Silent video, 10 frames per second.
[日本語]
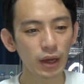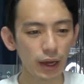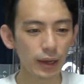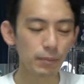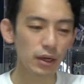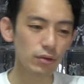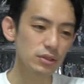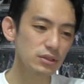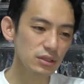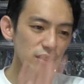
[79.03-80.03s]
はい、まあ、あの
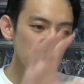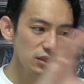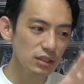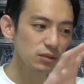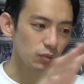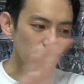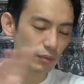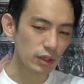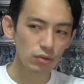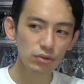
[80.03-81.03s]
エスディー シリーズもね、
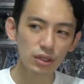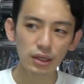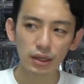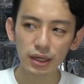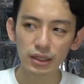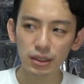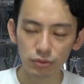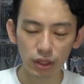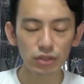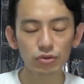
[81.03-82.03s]
まあ、いろんな
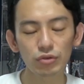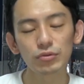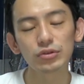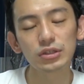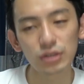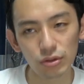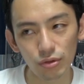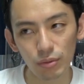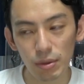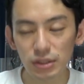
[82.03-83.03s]
アイテムあると思うんですけ
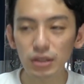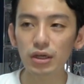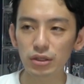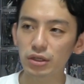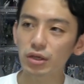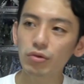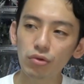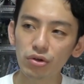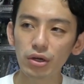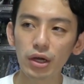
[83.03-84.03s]
ど、まあ、まさかね結
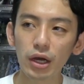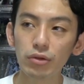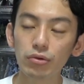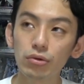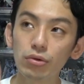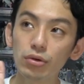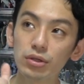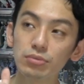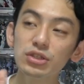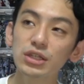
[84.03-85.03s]
構あのいわゆ
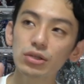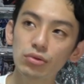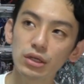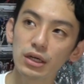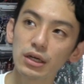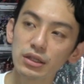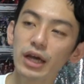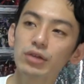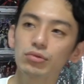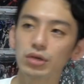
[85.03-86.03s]
る武者とか
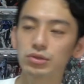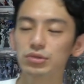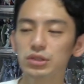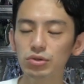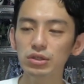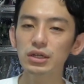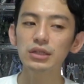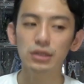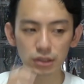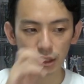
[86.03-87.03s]
ナイトとかそっち寄りで
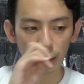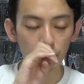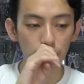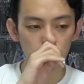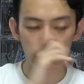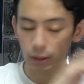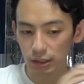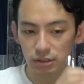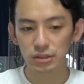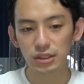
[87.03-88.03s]
はなくて、いわゆる
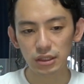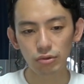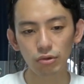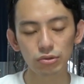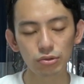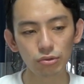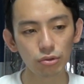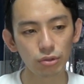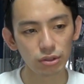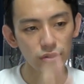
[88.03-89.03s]
エスディー のその
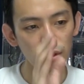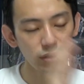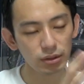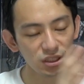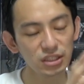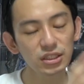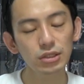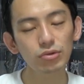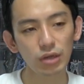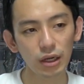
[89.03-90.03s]
いわゆる
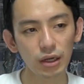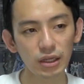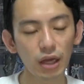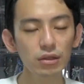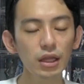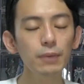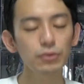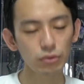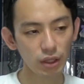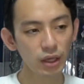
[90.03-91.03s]
ジージェネ とか
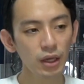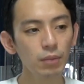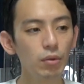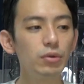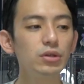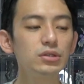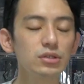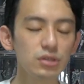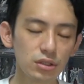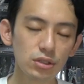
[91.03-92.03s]
リアルタイプのね
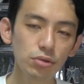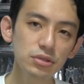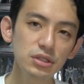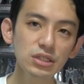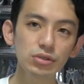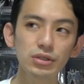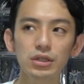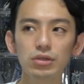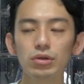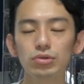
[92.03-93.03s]
モビルスーツそっちに寄せ
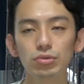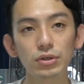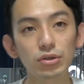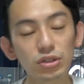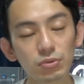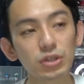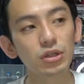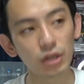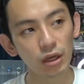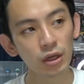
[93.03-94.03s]
たっていうのがちょっとびっくりしまし
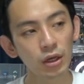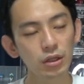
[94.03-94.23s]
たね。